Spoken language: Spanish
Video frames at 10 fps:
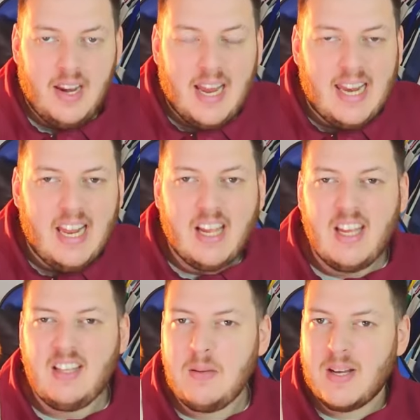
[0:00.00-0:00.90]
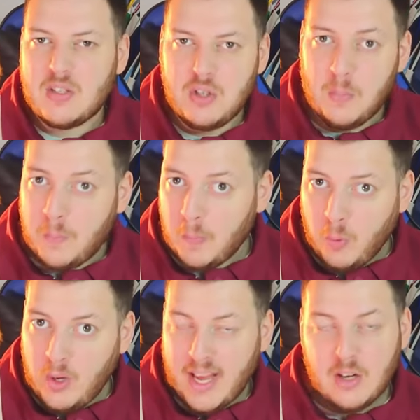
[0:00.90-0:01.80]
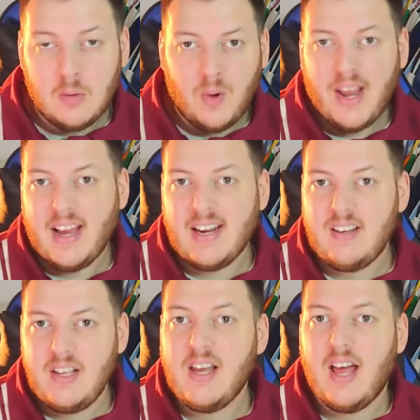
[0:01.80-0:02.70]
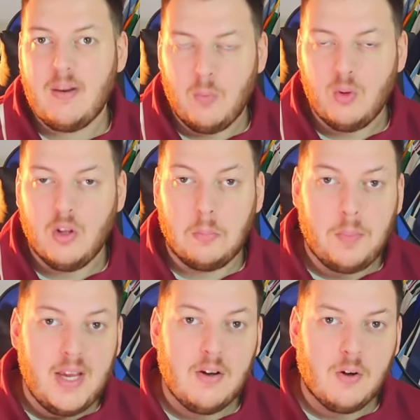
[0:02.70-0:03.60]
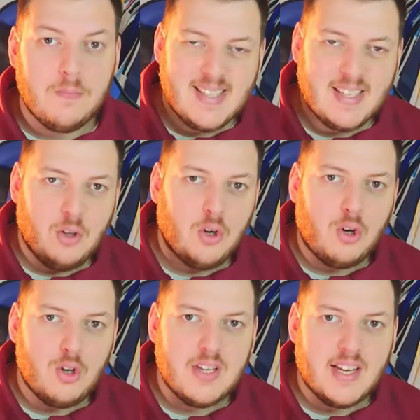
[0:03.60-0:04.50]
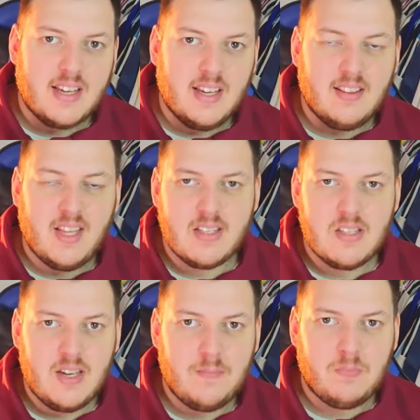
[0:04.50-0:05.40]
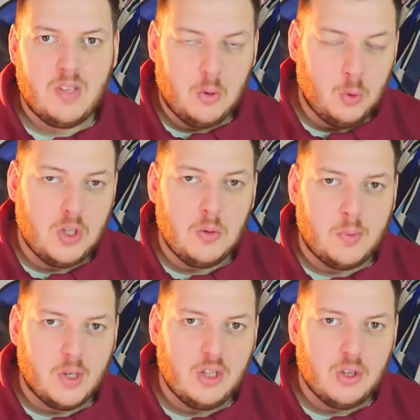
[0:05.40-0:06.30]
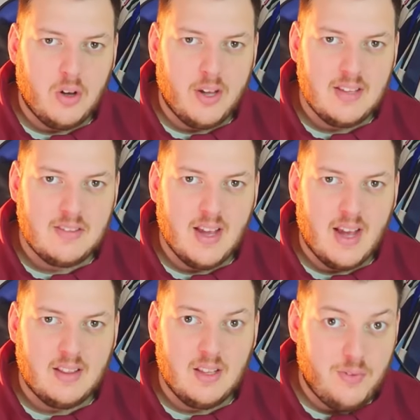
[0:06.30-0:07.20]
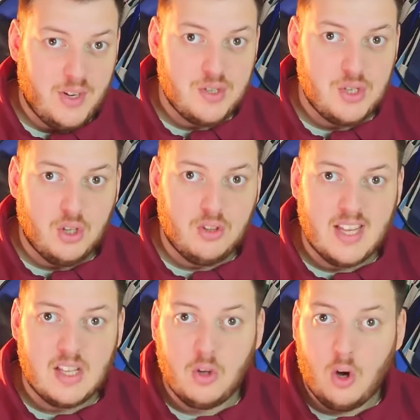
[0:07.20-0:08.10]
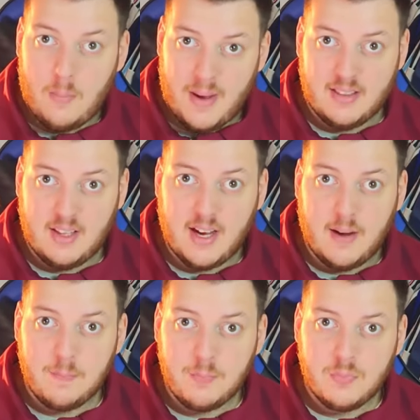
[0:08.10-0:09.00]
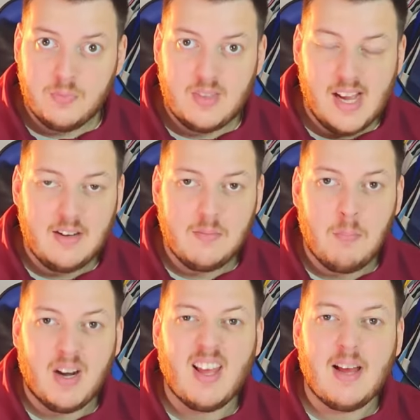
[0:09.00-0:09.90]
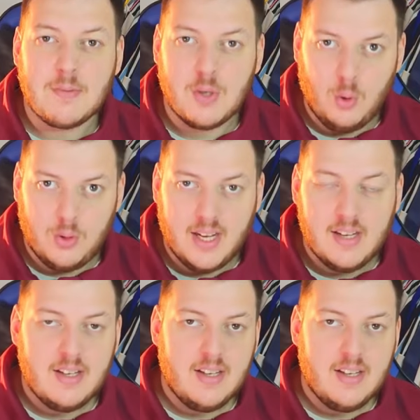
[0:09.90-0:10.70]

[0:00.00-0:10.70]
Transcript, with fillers: la legitimación popular como la gran liga del mundo. Pero pasan dos cosas que te hace discutir un poquito esta definición tan dogmática, tan verdad absoluta.